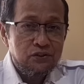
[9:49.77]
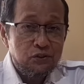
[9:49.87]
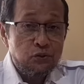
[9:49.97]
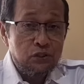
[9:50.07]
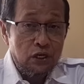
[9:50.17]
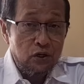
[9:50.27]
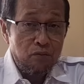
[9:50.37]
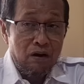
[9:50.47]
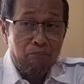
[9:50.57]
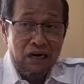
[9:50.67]

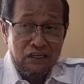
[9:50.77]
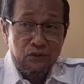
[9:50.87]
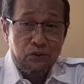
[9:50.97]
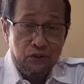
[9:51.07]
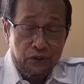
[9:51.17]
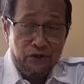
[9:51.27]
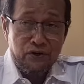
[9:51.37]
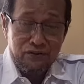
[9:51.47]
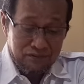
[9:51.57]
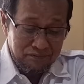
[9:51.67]
Susilo Bambang
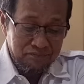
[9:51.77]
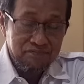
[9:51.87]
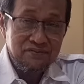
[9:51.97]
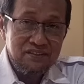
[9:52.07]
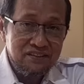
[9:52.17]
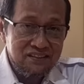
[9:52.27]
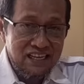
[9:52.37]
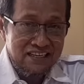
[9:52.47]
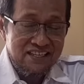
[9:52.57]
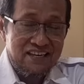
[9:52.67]
Yudhoyono
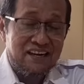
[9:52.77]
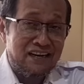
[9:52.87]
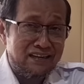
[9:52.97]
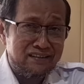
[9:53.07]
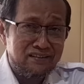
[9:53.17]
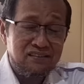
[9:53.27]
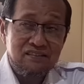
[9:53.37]
dan sekarang